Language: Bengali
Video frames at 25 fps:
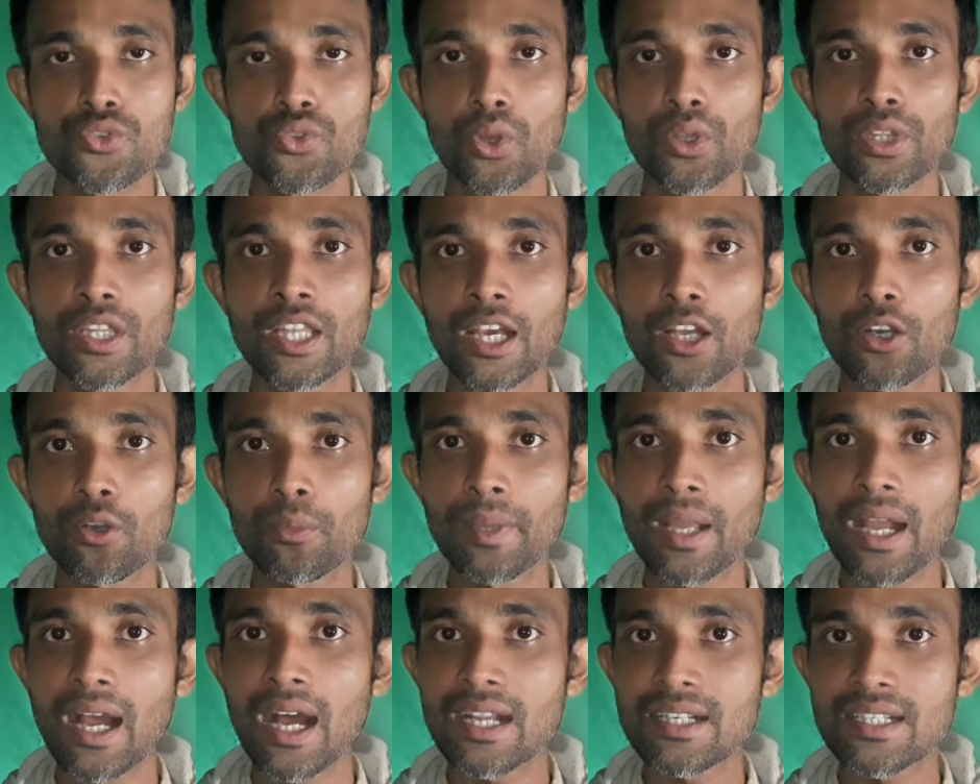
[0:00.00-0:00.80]
সৌদি
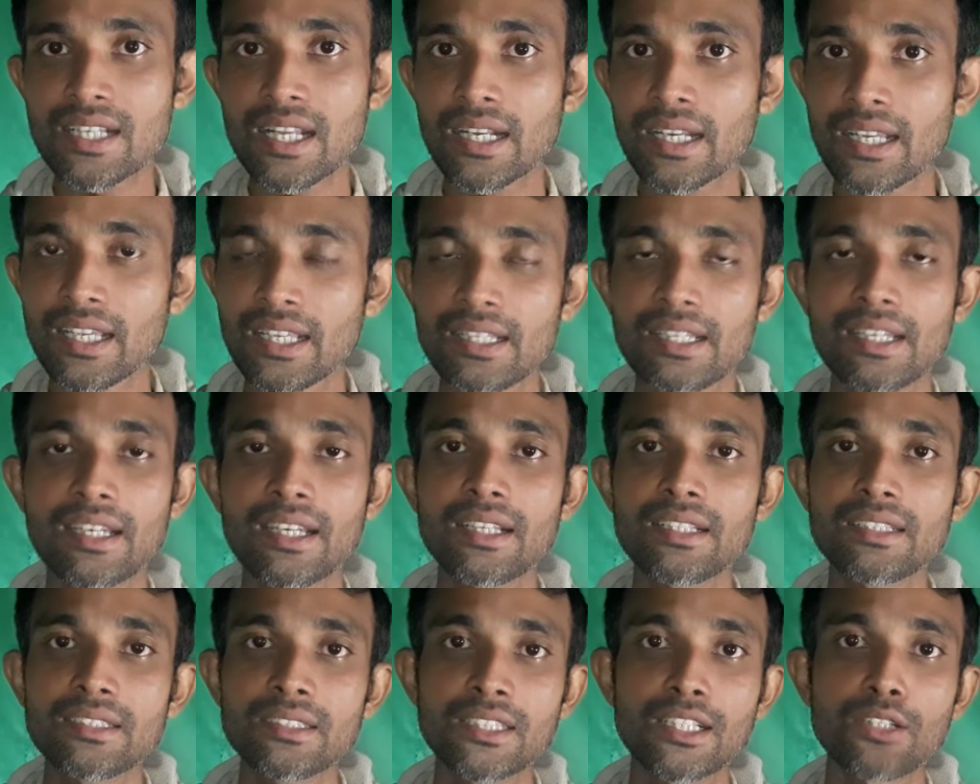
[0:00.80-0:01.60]
আরবে আসার
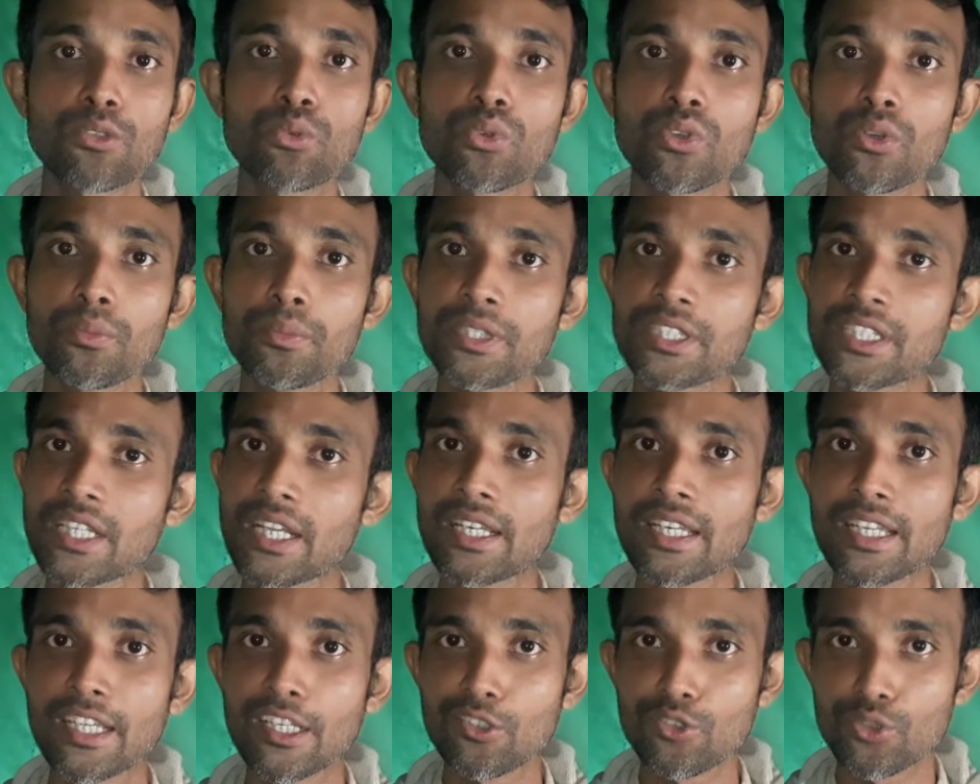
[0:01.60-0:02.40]
ক্ষেত্রে যে কোনো
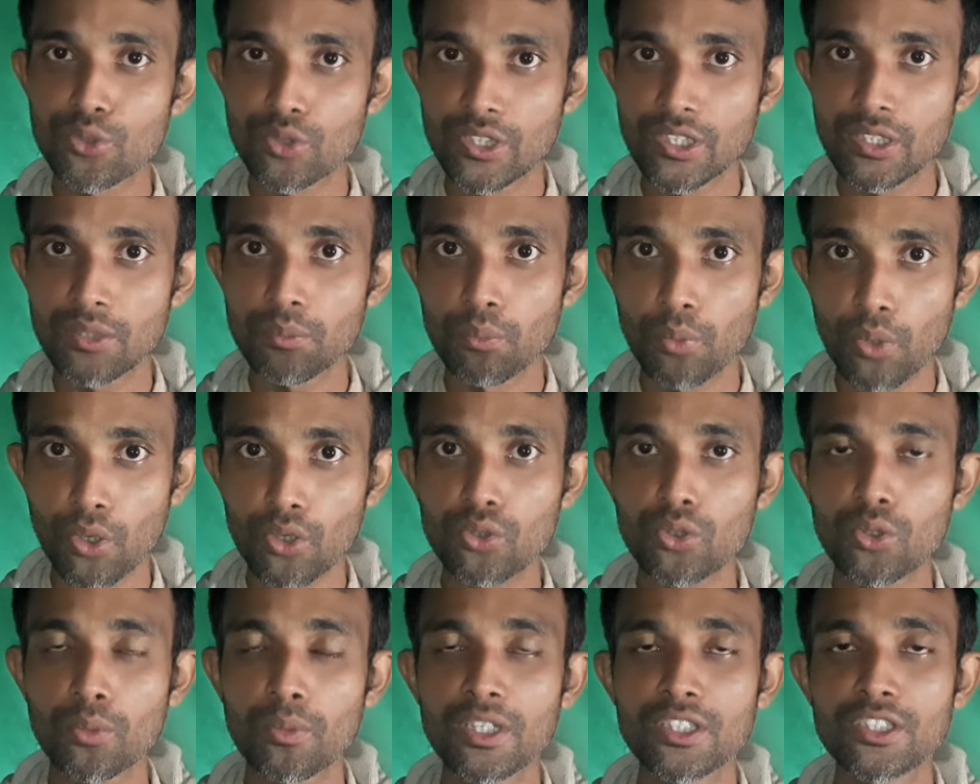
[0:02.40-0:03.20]
ভিসা নিয়ে যদি
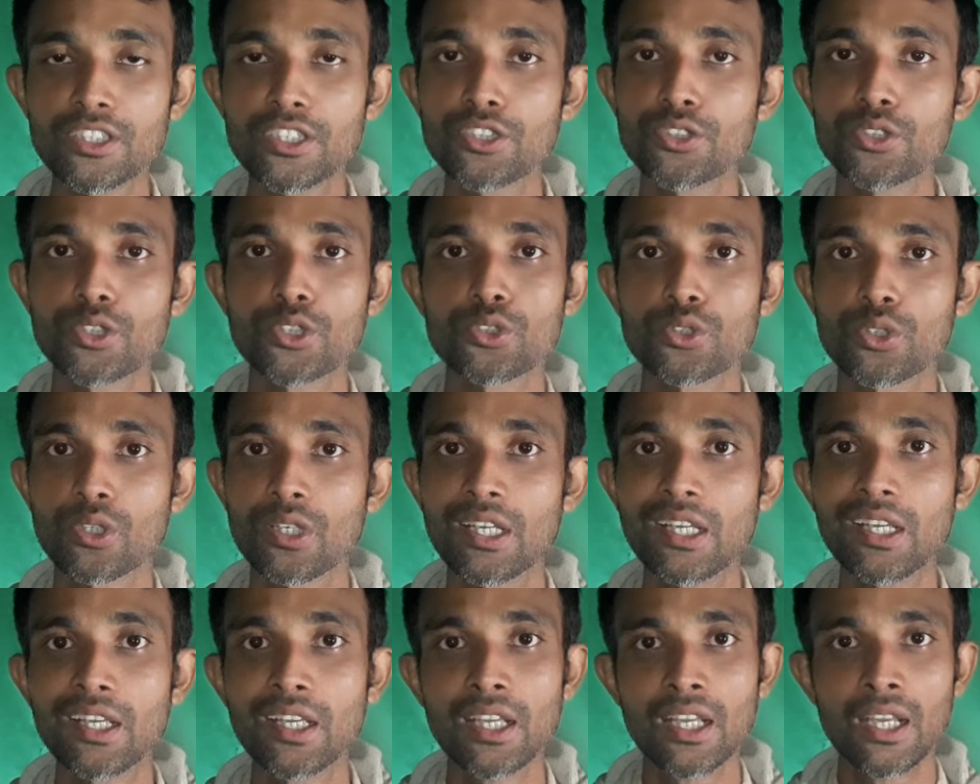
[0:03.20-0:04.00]
বর্তমান
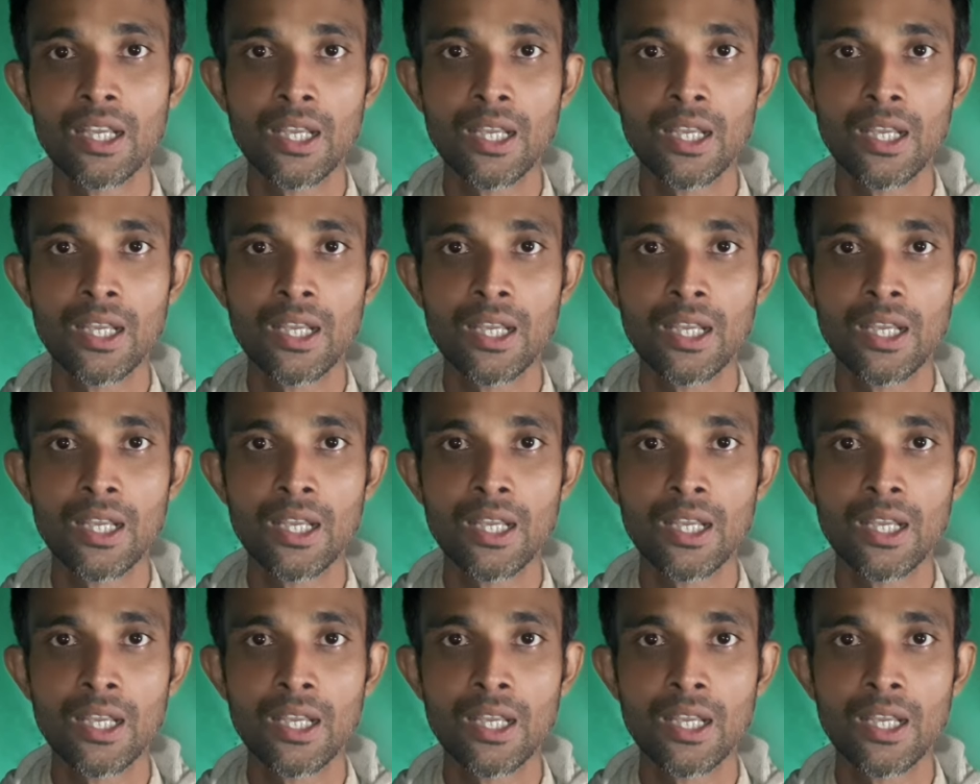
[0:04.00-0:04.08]
সিচুয়েশনে